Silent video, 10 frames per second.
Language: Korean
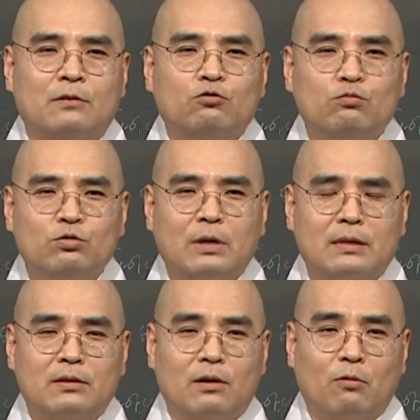
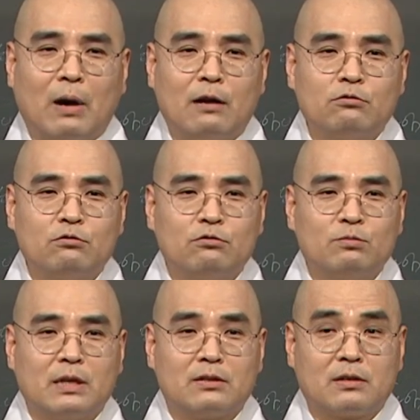우물에서 왕궁
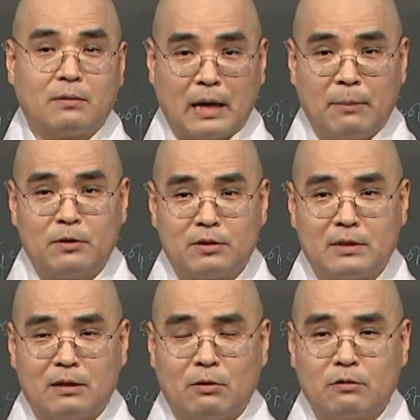우물에서 그
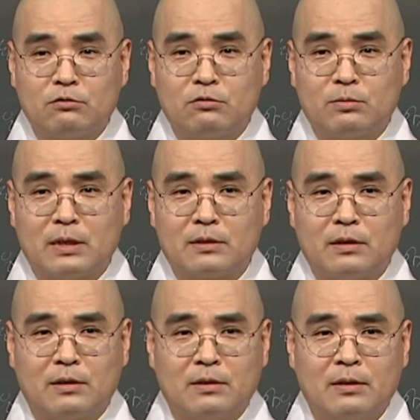가물었다는 왕궁
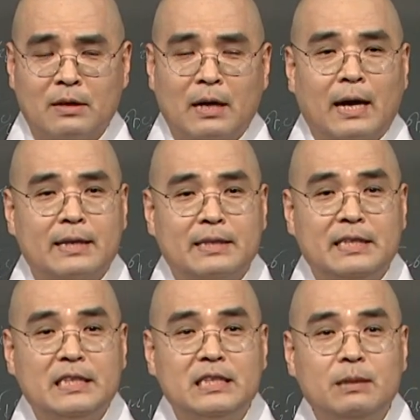우물에서 한
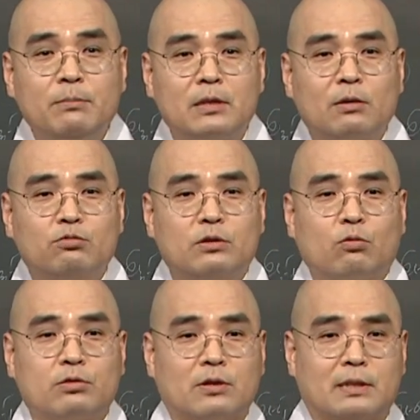20m 물이
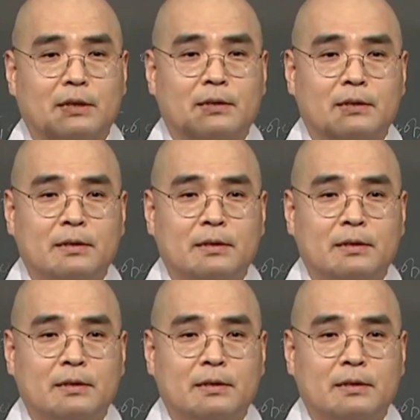솟구쳤대.